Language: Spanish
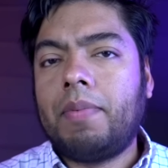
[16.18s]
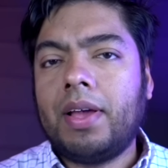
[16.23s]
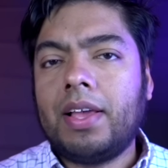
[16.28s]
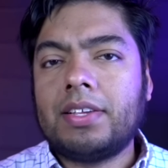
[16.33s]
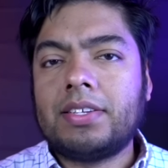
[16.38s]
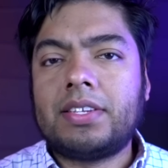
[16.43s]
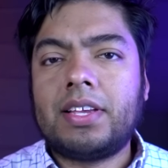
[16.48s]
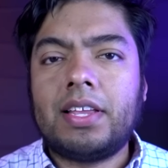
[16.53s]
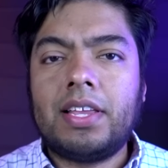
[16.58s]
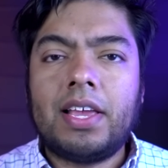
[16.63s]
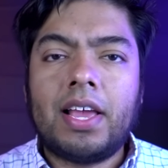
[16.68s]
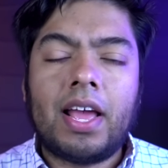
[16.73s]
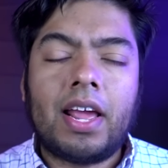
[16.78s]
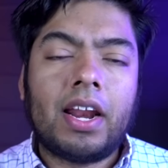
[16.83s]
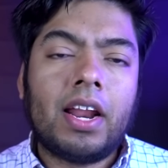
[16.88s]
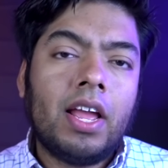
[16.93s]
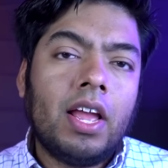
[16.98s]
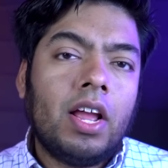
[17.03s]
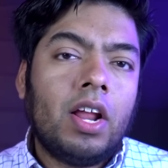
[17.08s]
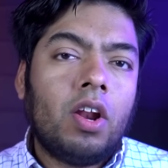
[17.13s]
voy a
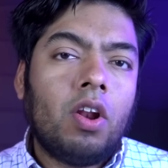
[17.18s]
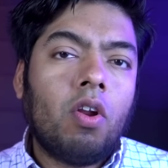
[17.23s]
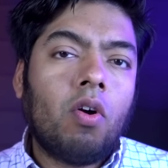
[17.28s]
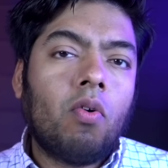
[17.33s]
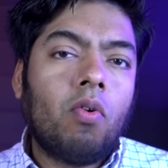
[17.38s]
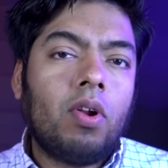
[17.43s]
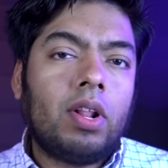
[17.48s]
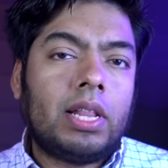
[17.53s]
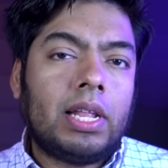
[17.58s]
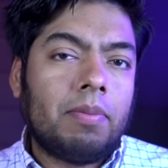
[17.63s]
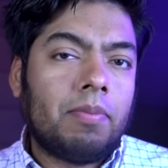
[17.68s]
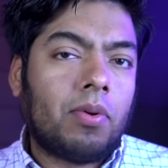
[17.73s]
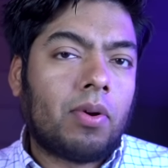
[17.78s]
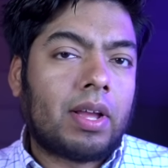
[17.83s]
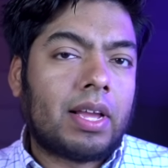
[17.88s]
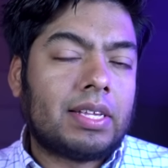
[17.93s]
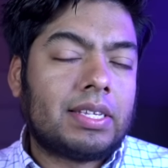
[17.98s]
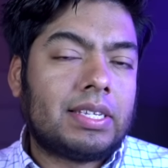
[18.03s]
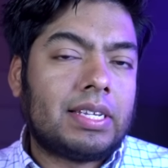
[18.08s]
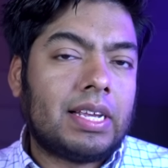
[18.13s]
enseñar lo último
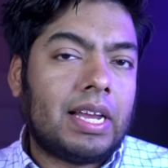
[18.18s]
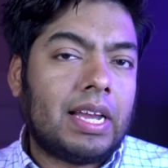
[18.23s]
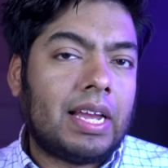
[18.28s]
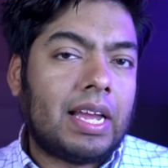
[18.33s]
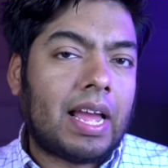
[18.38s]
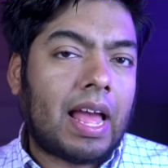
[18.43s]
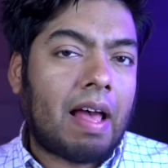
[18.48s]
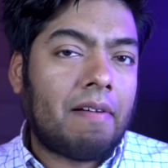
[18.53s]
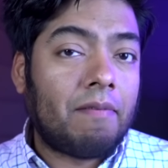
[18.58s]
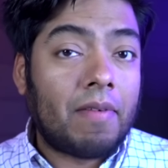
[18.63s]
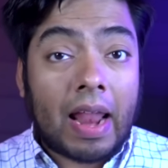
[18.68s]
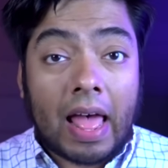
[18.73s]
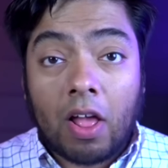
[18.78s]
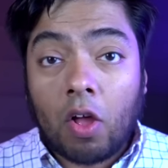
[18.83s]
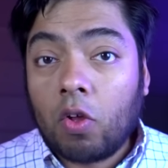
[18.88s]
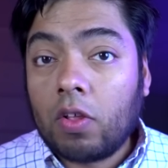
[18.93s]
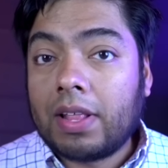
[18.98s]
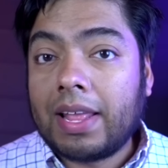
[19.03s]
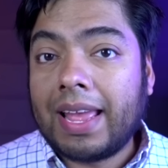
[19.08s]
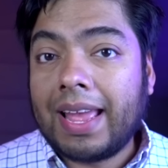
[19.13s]
que se ha
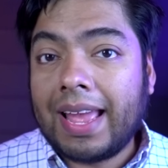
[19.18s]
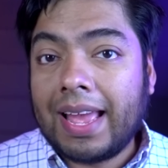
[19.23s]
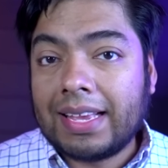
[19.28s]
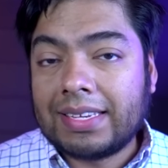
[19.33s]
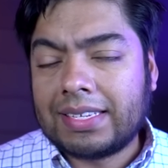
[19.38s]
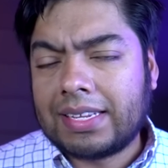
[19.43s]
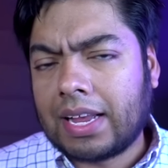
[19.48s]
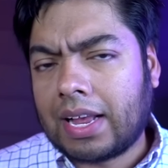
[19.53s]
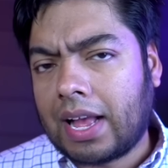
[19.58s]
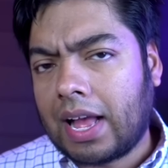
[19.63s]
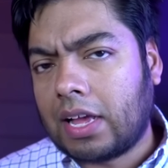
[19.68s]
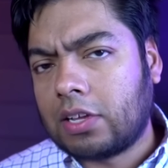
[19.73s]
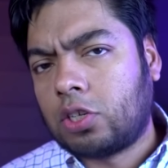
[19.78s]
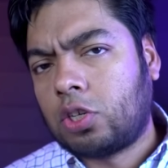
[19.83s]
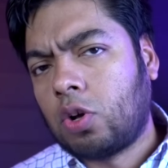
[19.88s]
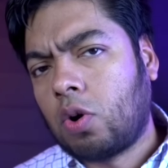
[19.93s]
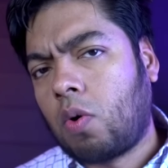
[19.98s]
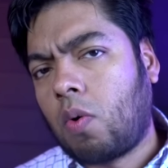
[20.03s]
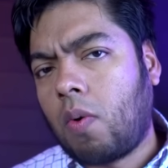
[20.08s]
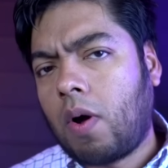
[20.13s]
hablado de este
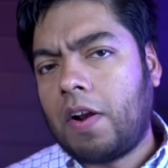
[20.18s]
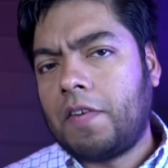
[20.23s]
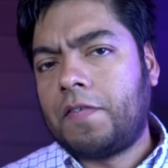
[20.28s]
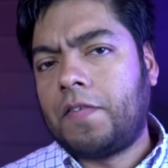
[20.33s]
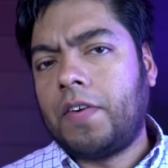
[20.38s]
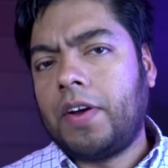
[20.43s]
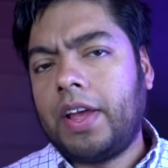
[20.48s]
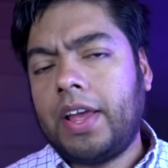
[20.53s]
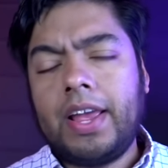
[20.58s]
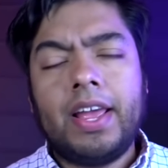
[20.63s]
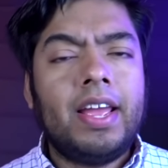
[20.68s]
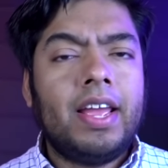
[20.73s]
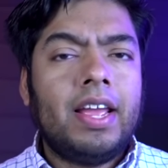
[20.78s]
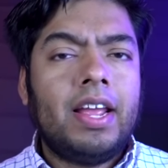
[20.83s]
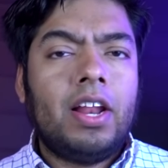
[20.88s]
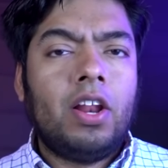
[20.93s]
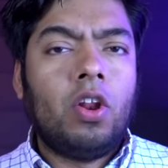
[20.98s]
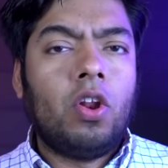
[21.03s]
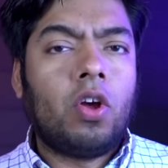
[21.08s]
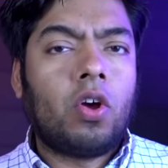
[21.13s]
caso, cuál fue
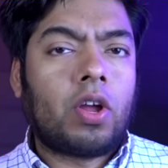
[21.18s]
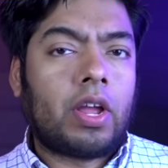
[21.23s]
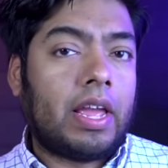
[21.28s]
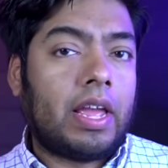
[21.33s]
lo